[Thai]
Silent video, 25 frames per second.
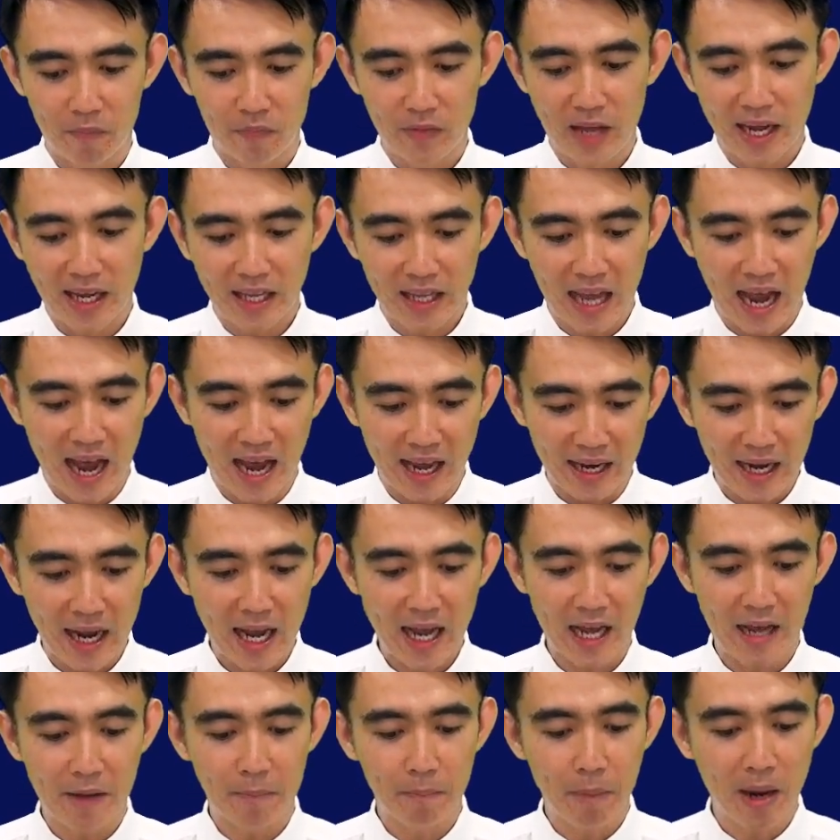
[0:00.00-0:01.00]
ในฐานะ
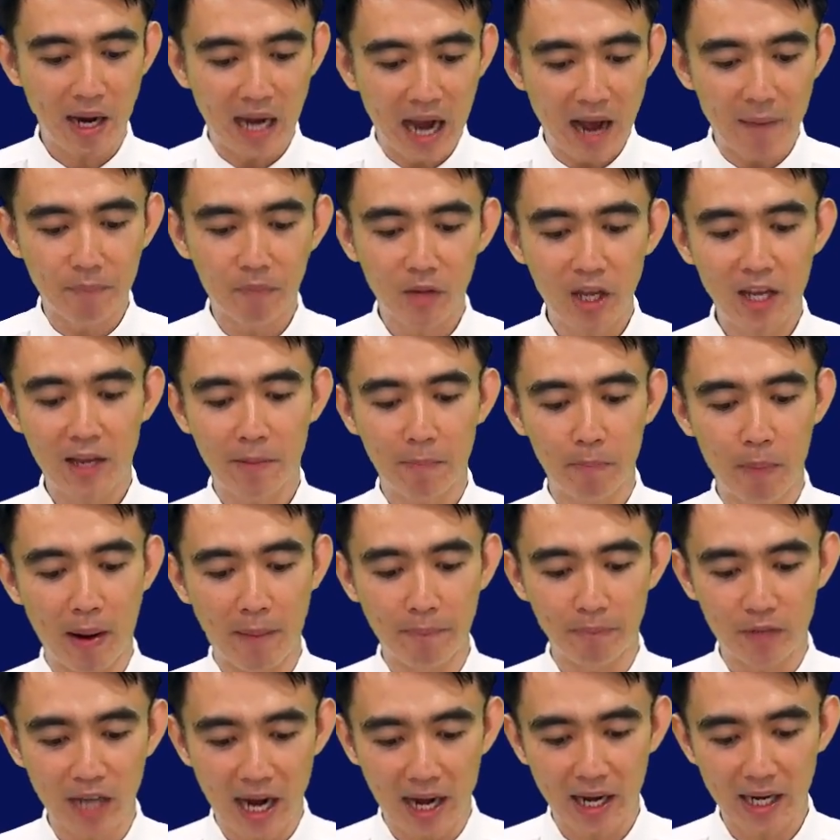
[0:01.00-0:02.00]
พระคำที่ปรับ
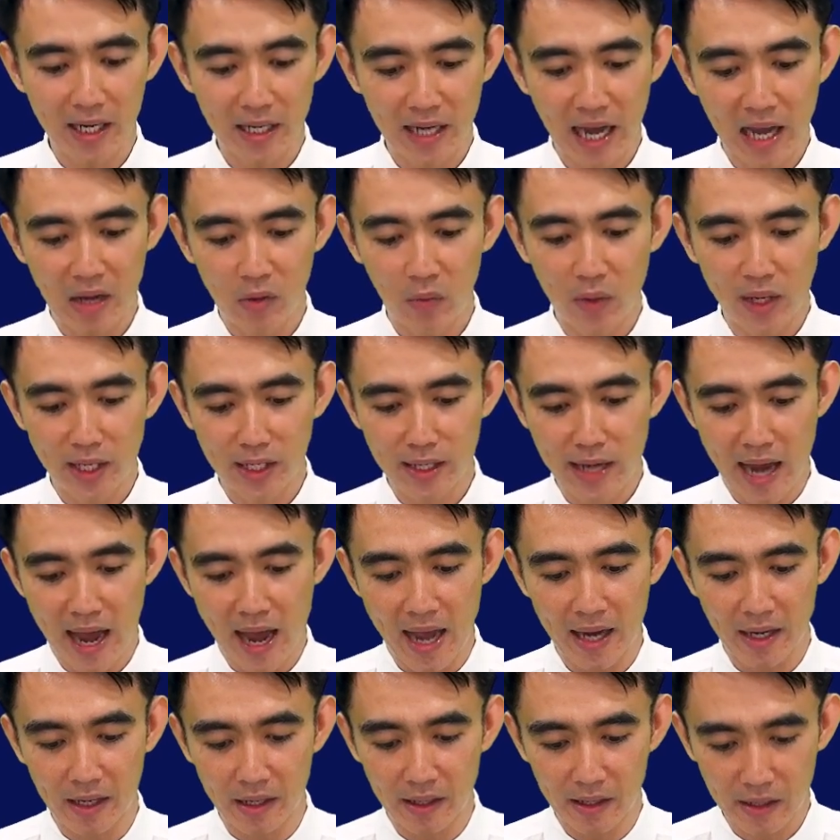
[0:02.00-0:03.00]
ใช้ในวิญญา
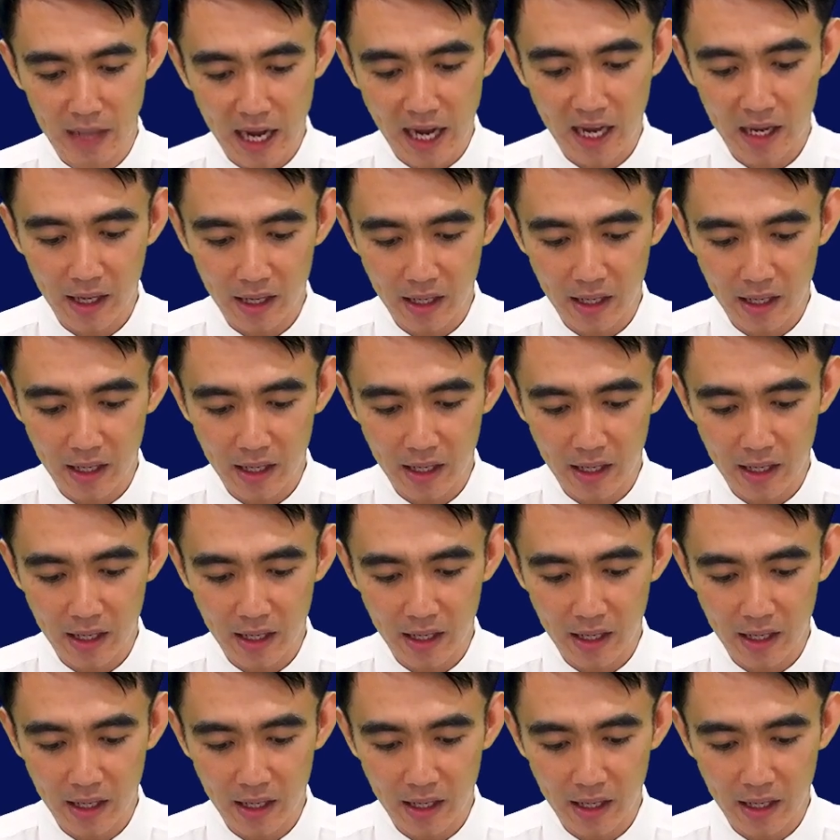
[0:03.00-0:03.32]
ณใน